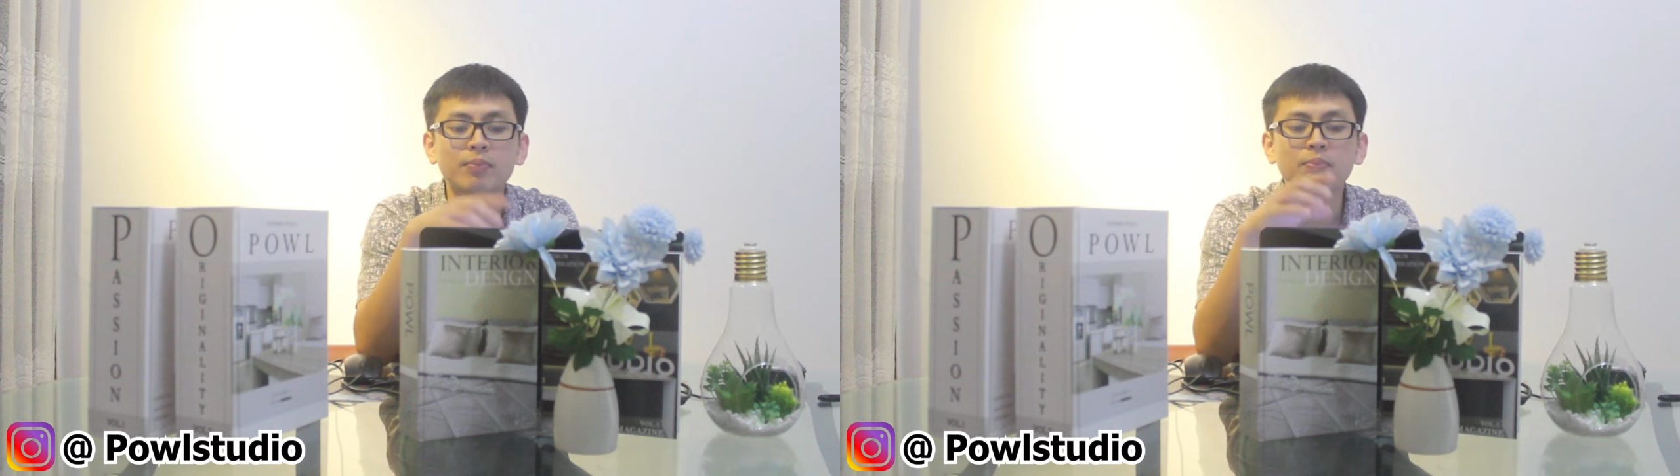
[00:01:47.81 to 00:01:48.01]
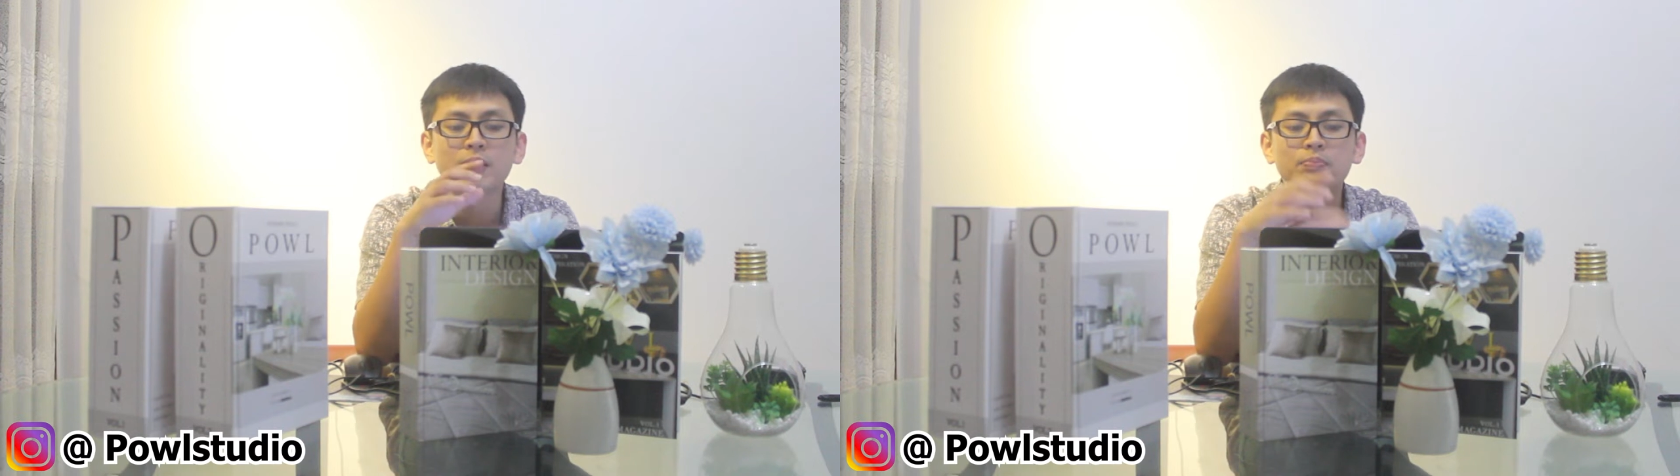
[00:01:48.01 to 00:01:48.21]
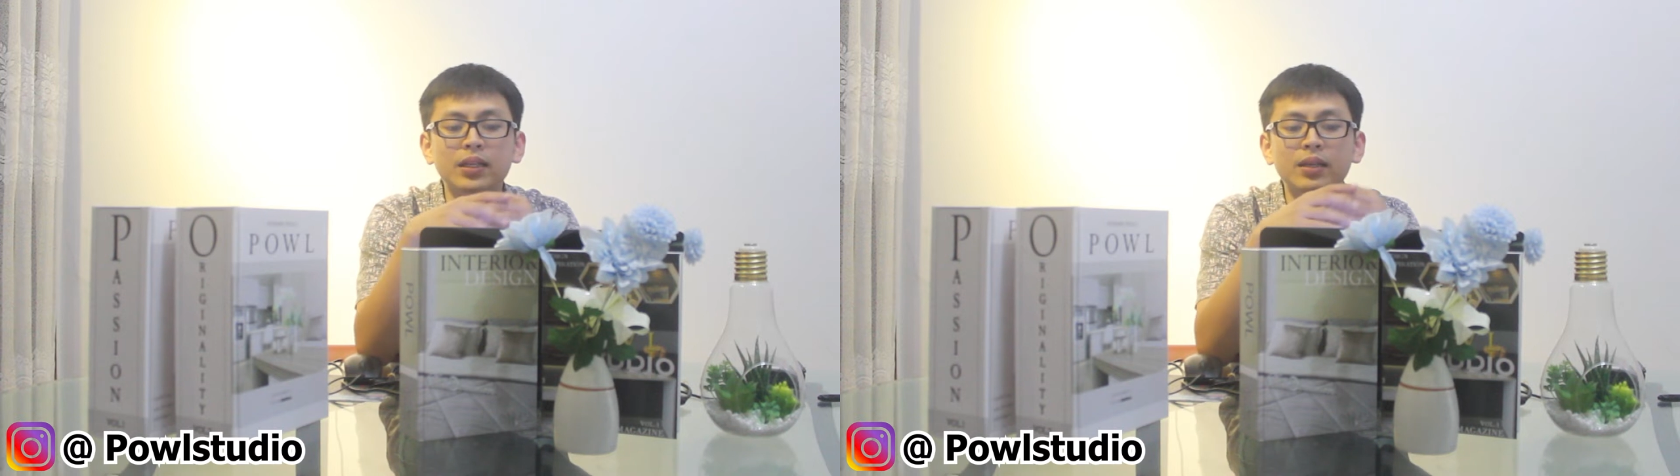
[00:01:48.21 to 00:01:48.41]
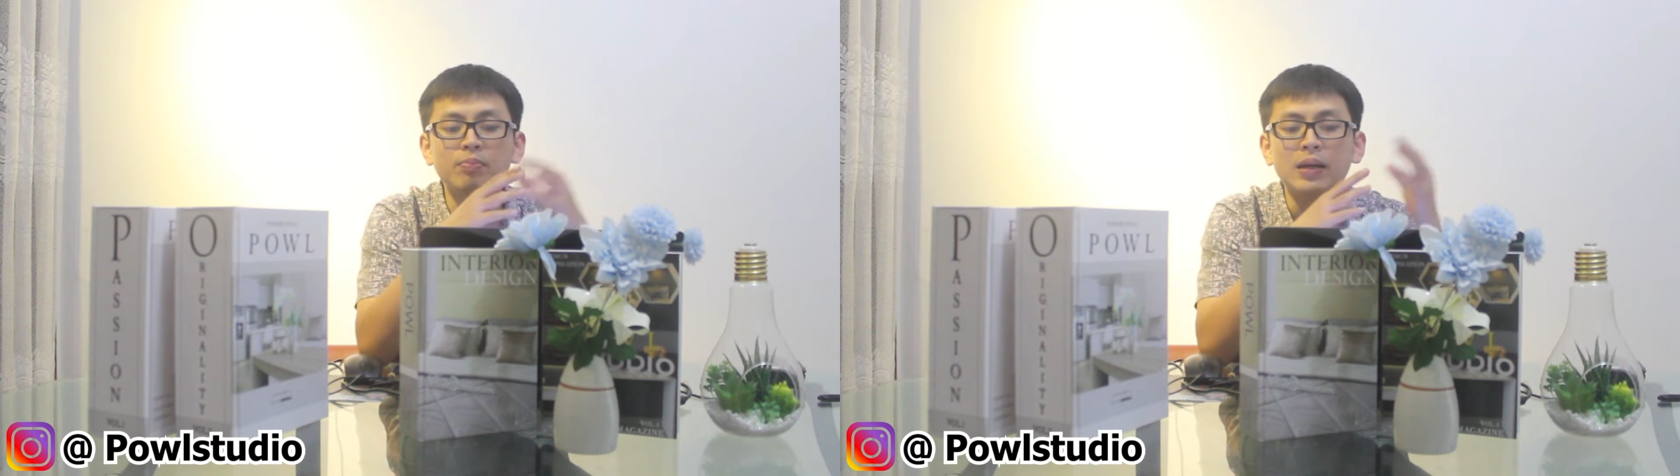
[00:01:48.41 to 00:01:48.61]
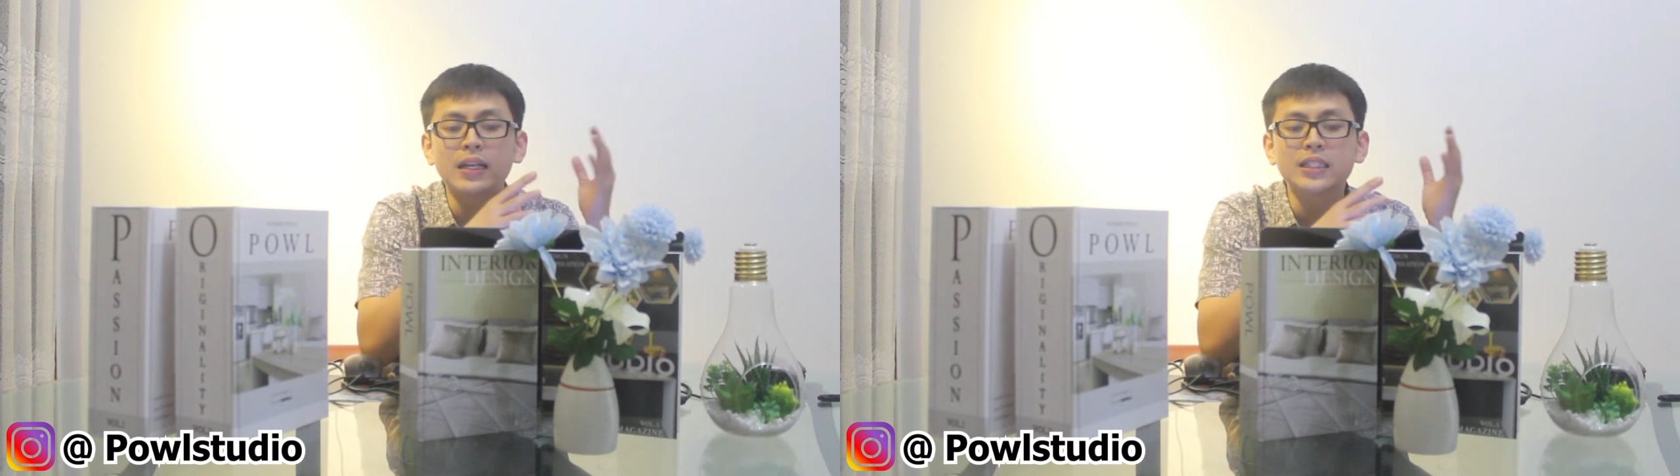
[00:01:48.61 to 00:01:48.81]
tempat
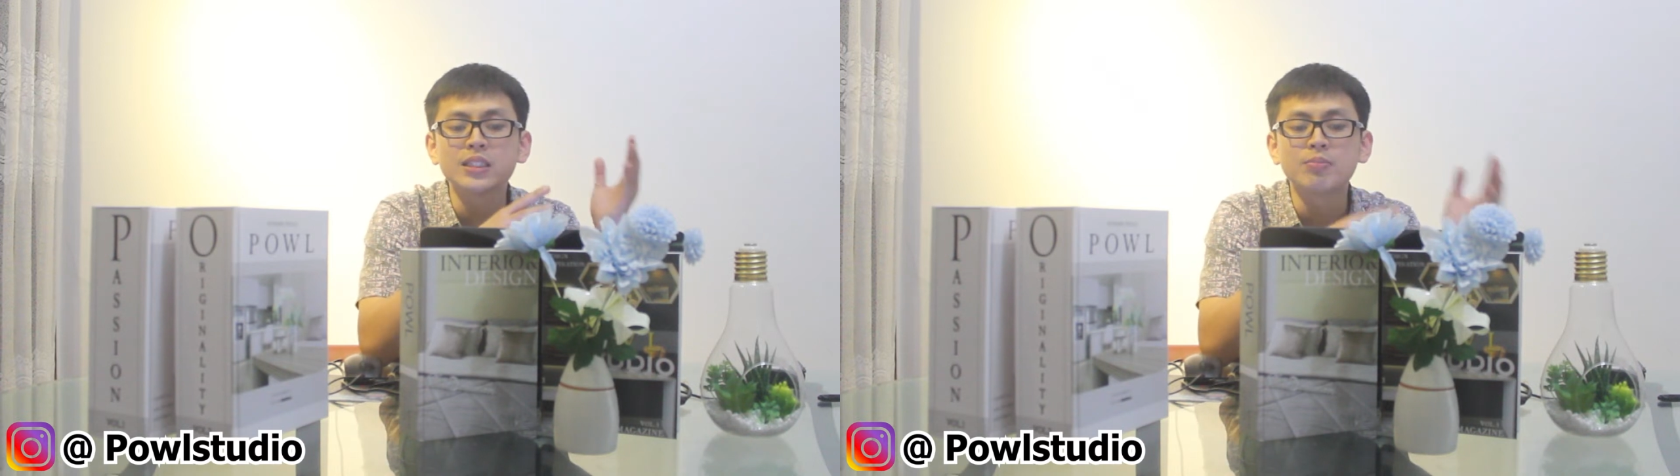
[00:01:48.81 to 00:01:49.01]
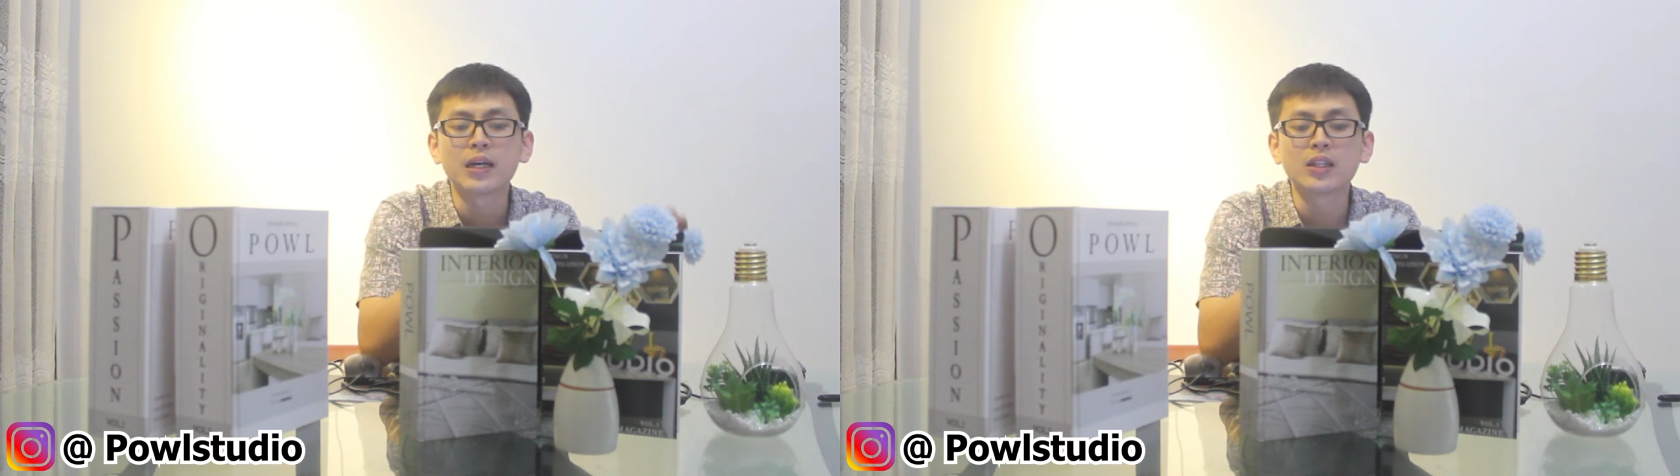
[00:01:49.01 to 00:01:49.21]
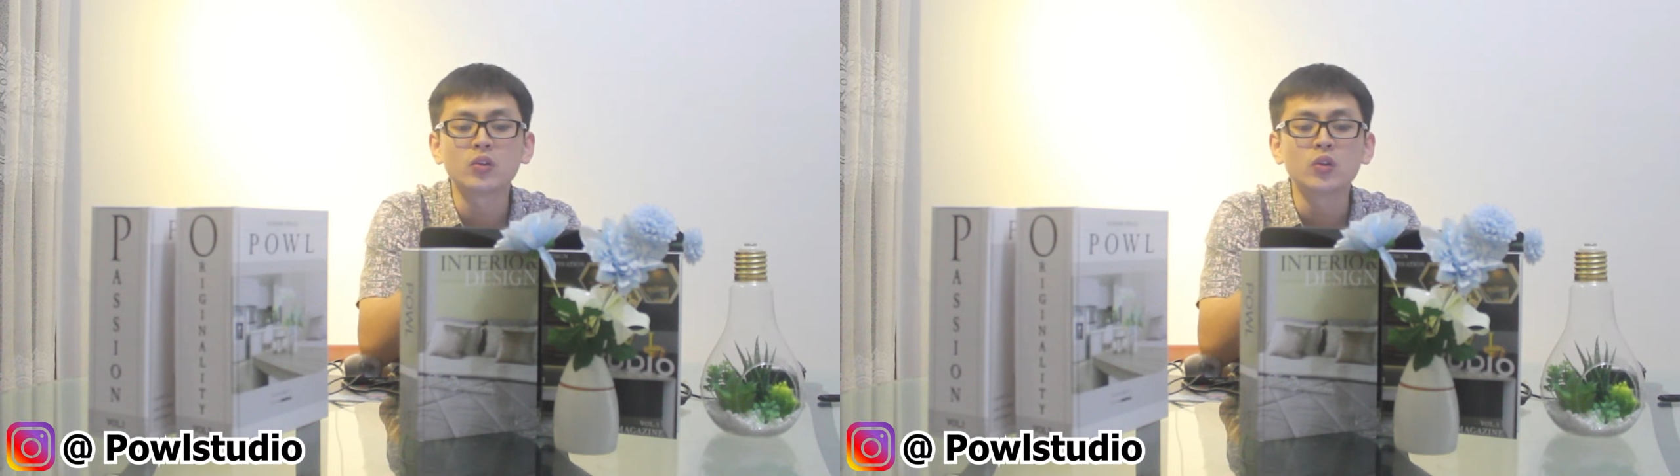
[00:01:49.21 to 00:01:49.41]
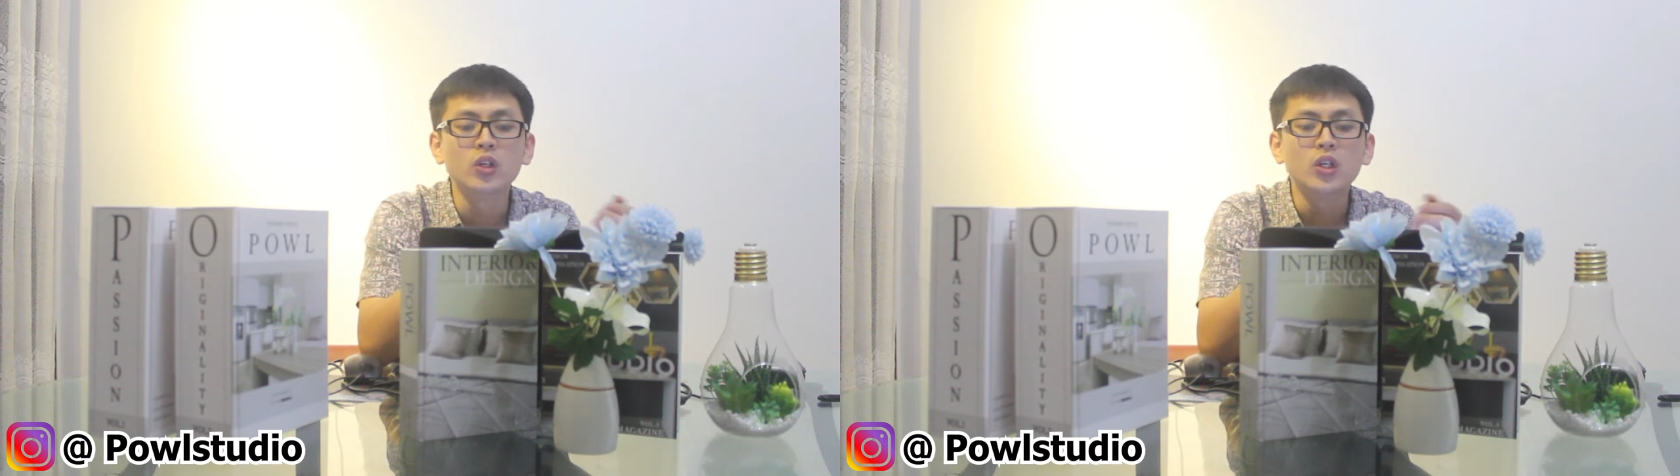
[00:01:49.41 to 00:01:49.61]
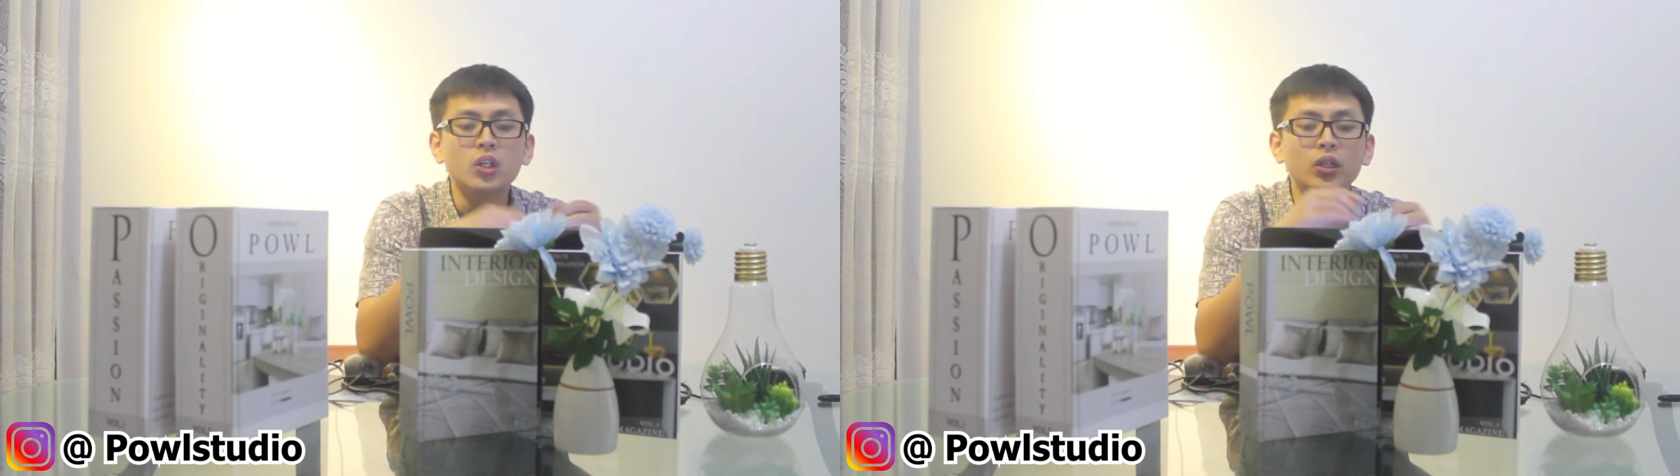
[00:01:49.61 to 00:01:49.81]
penyimpanan sepatu